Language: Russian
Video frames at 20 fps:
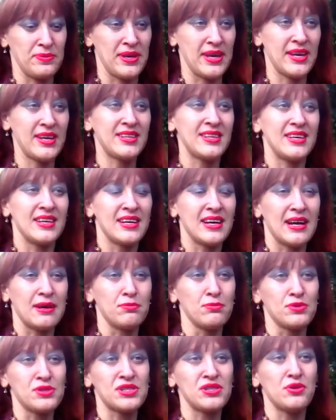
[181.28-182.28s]
имеет, и
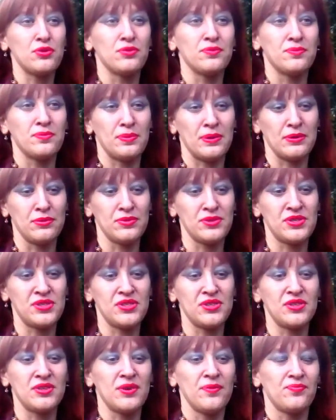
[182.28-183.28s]
как можно
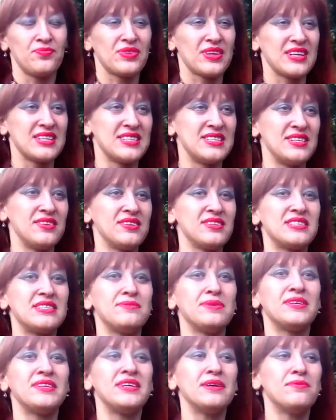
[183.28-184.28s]
получше сделать
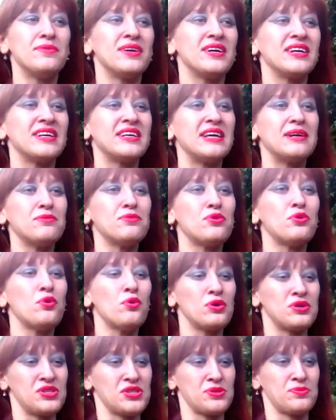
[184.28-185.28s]
себя тем, кем
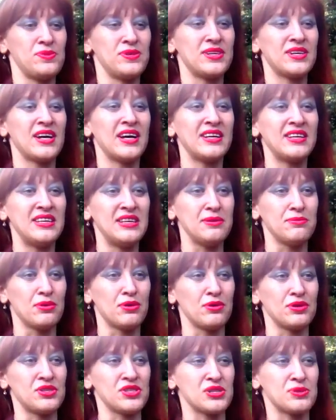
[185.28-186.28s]
хочешь быть, каким
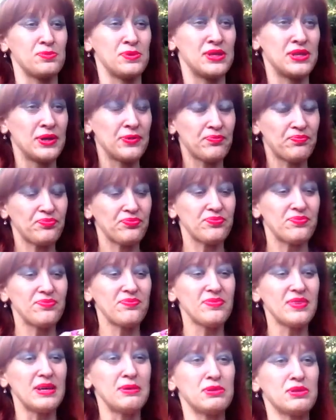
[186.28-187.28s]
хочешь быть.
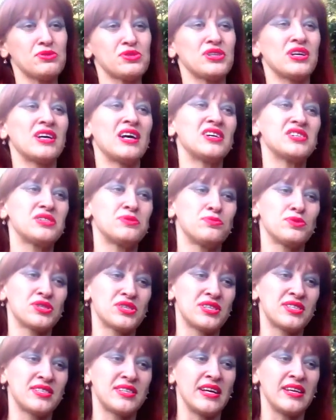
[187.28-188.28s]
Потому что каждый
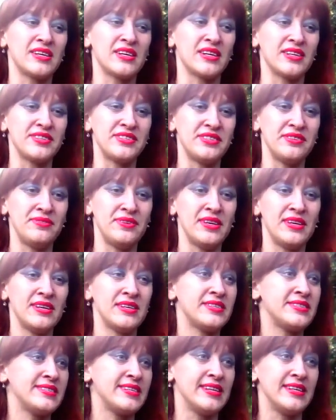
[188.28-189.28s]
может стать
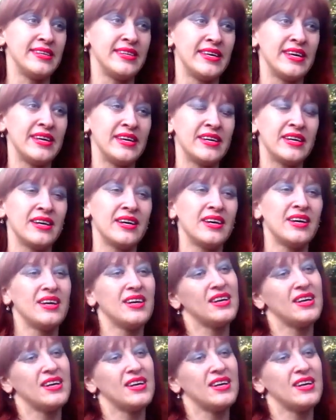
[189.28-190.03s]
красивее, сильнее.